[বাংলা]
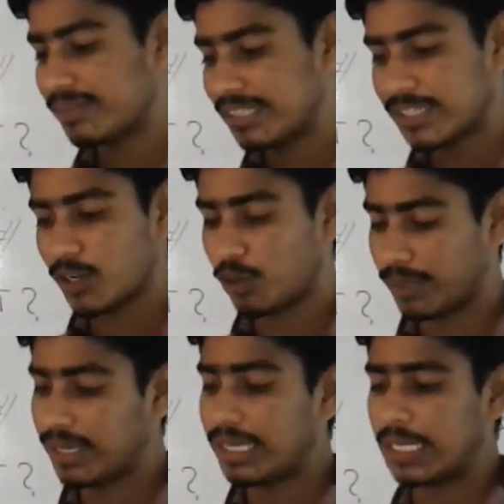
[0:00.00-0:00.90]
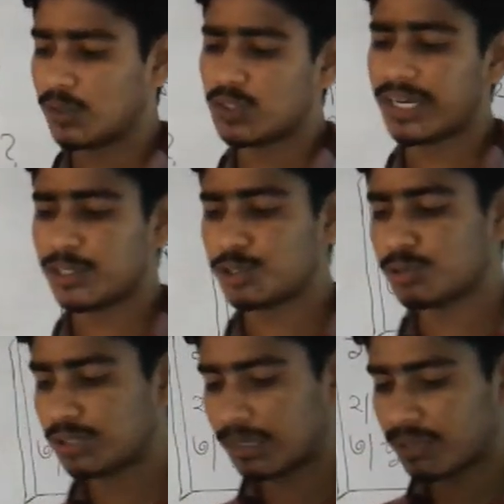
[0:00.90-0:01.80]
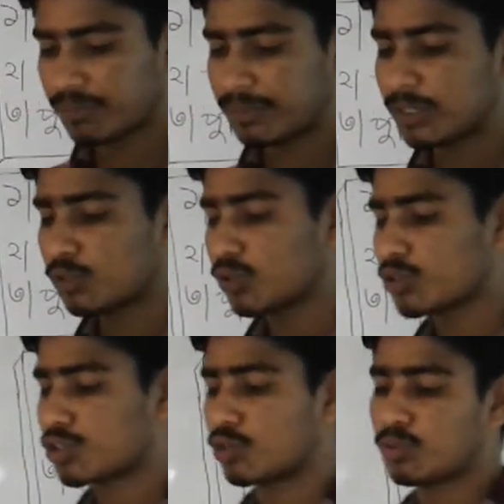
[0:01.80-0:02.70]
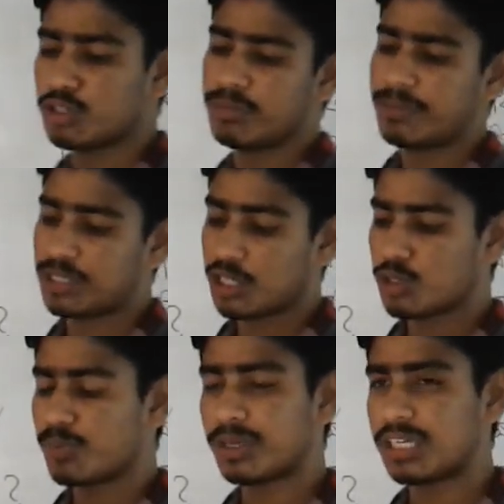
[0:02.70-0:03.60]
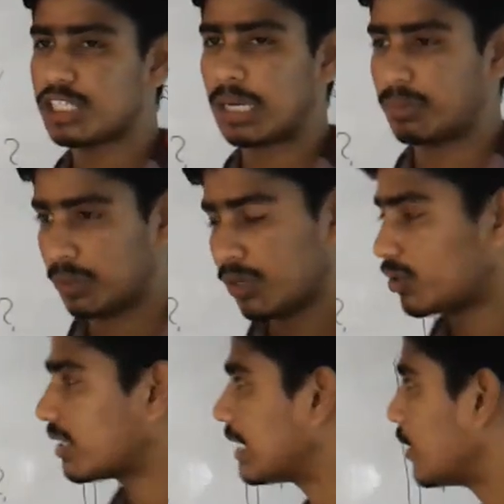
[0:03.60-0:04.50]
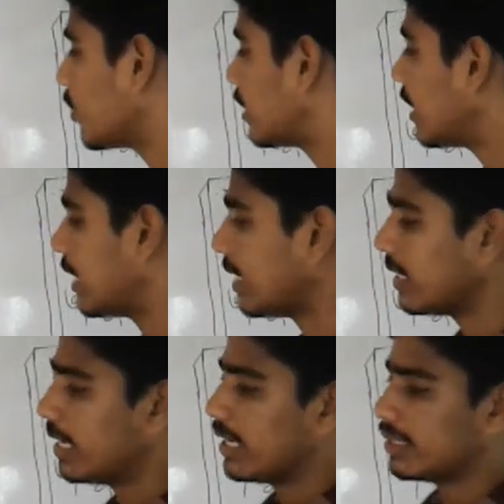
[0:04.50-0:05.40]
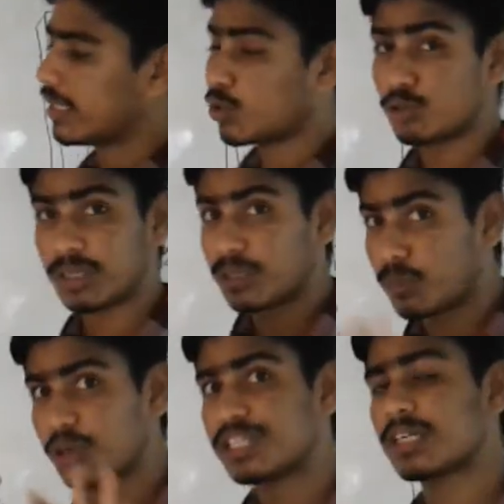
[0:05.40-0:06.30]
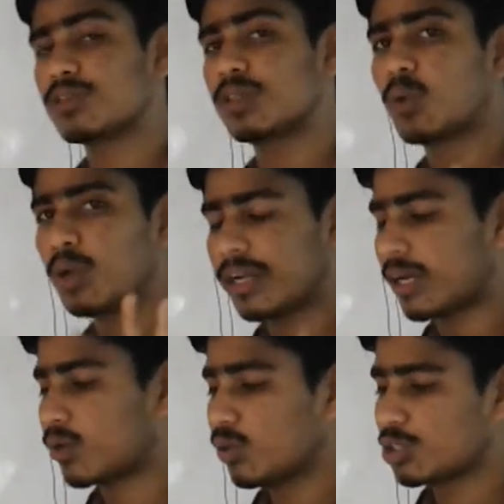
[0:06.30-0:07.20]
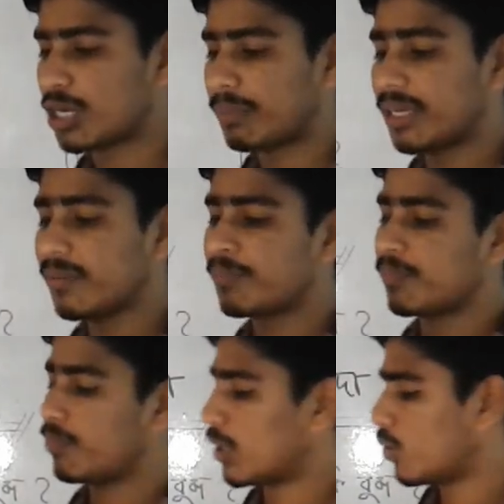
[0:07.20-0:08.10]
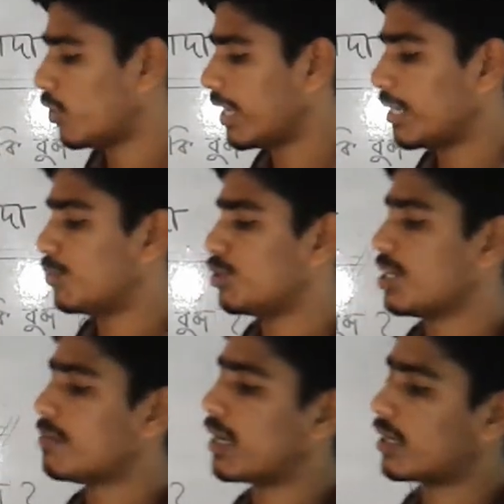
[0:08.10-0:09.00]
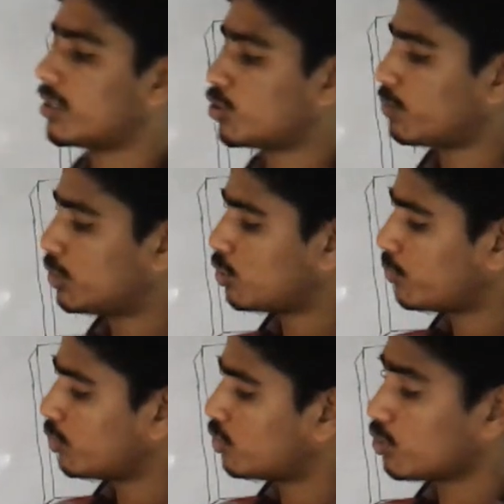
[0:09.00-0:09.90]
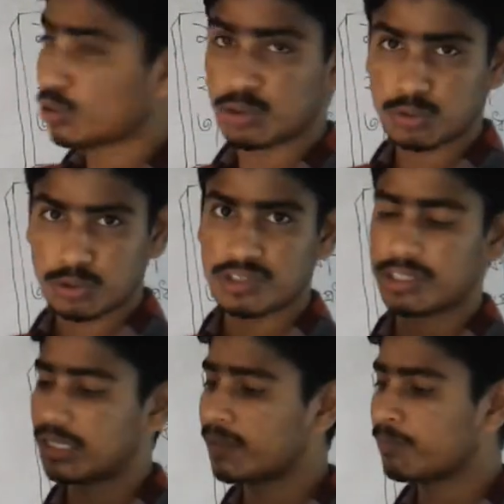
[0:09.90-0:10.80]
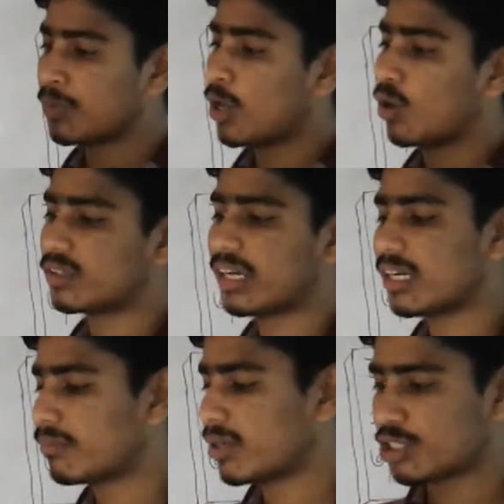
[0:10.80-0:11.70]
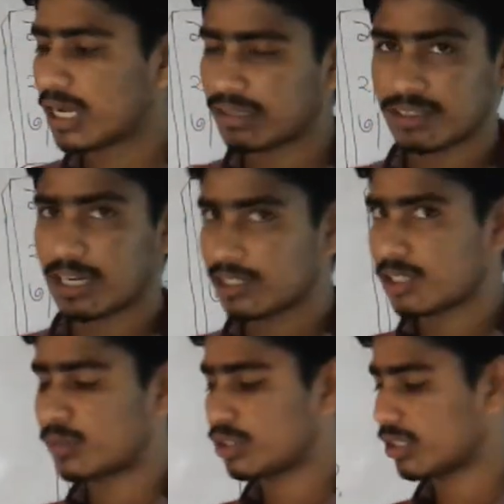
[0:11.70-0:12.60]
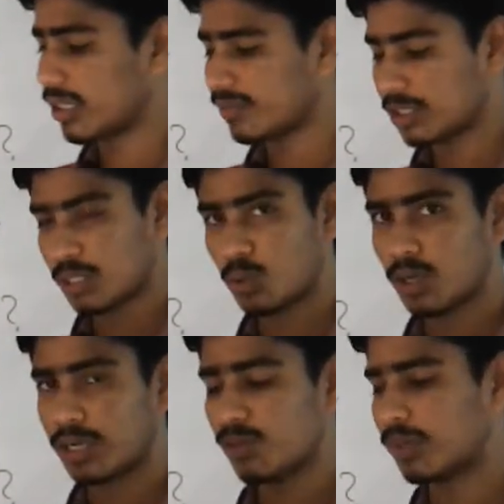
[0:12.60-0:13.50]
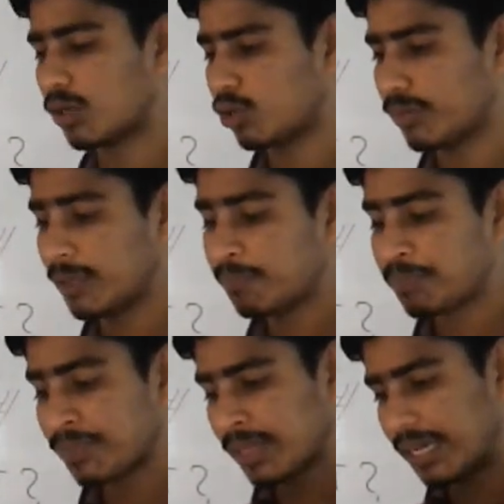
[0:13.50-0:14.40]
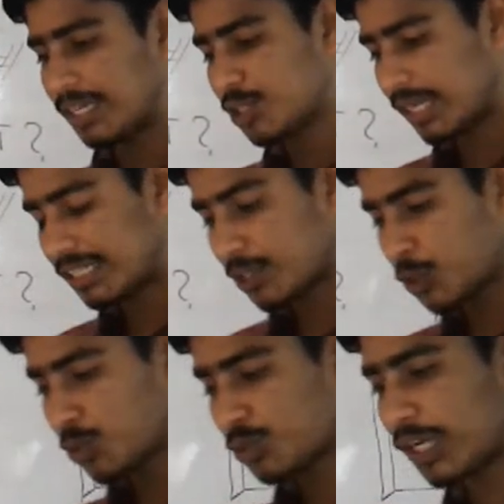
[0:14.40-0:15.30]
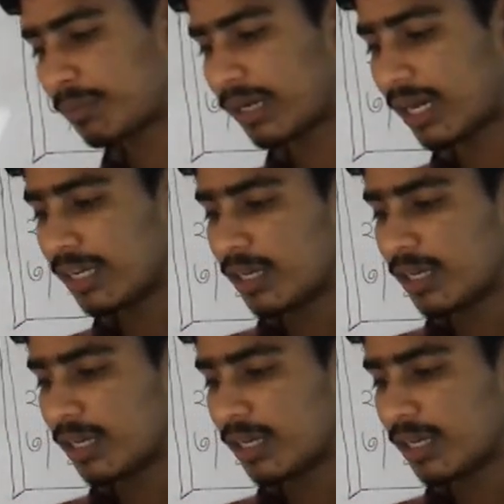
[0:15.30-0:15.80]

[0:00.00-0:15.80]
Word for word: দিতে হবে এ অধ্যায়ের শুরুতে আমরা বিভিন্ন শ্রমজীবী পেশা সম্পর্কে জানব অর্থাৎ এ অধ্যায়ে দেখো তোমাদের বইটা যদি খুলে রাখো সামনে ভালো হয় এই বইটা বাংলাদেশ ও বিশ্ব পরিচয় চতুর্থ শ্রেণীর অধ্যায় নাম্বার সাত কাজের মর্যাদা এটা খুলে নাও ভালো হবে এই এইটার শুরুতে আমরা